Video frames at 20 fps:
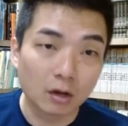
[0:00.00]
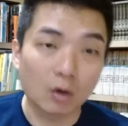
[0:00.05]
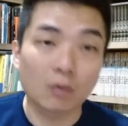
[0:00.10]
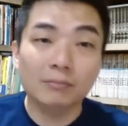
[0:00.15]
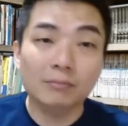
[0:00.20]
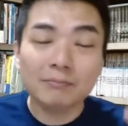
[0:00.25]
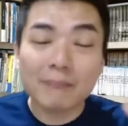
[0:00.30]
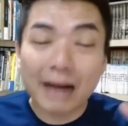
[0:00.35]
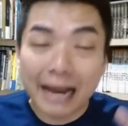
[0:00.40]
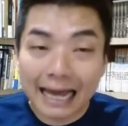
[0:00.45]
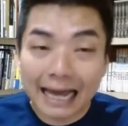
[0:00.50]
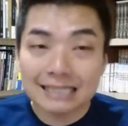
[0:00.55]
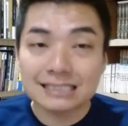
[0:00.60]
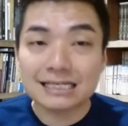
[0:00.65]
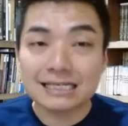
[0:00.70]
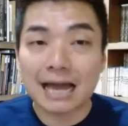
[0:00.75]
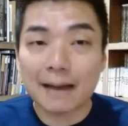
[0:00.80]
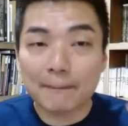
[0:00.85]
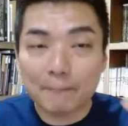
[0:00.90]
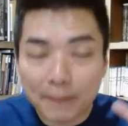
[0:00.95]
我们马来
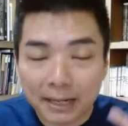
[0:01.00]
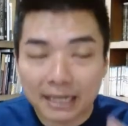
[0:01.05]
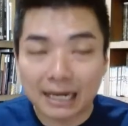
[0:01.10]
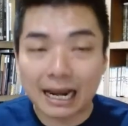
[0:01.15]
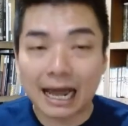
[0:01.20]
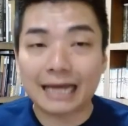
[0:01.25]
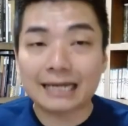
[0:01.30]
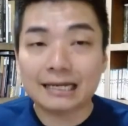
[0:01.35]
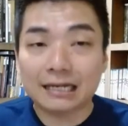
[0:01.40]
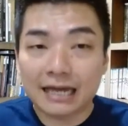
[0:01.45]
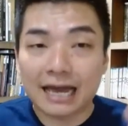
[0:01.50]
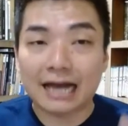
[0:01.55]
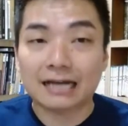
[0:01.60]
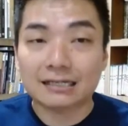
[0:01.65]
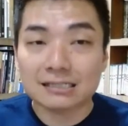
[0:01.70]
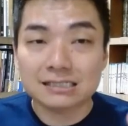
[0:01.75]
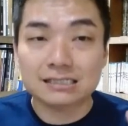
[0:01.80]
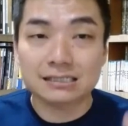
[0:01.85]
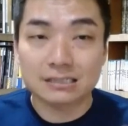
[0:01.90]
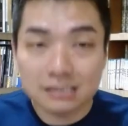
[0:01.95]
西亚本来
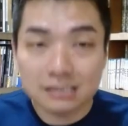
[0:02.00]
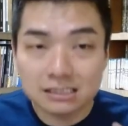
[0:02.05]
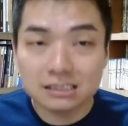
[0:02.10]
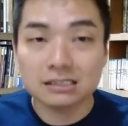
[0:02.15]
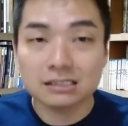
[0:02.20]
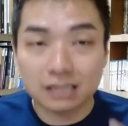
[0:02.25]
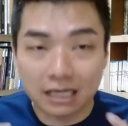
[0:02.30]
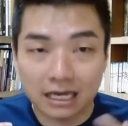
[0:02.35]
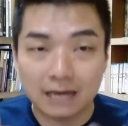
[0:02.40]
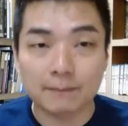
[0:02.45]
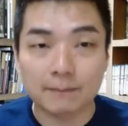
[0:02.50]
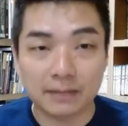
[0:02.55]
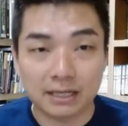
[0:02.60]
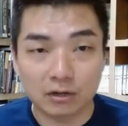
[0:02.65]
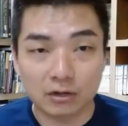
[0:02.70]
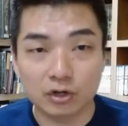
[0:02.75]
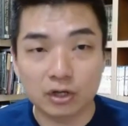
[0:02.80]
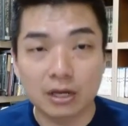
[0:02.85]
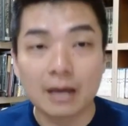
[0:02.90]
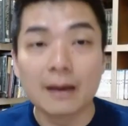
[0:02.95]
粮食自给
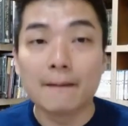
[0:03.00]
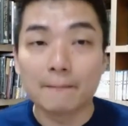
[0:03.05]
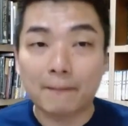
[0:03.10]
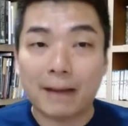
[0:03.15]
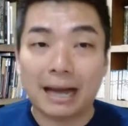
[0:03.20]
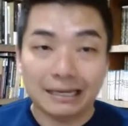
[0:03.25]
比率，